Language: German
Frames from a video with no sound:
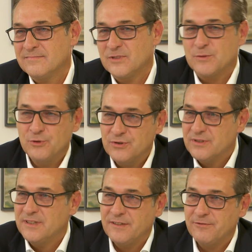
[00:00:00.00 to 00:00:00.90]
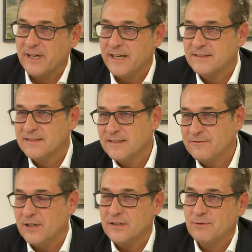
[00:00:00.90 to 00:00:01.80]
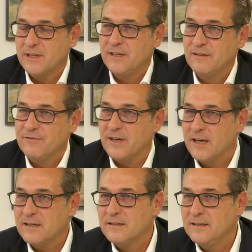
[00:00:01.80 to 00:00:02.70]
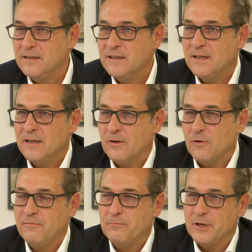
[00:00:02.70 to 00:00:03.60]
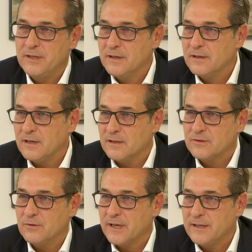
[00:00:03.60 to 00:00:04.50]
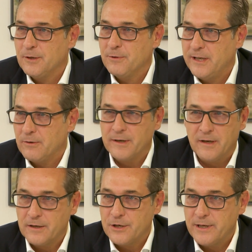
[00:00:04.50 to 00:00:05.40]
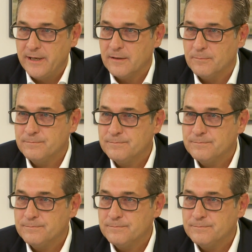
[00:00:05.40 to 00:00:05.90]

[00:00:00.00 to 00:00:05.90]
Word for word: Das müssen Sie die Vereinsverantwortlichen fragen, die offenbar hier ganz konkrete Überlegungen angestellt haben.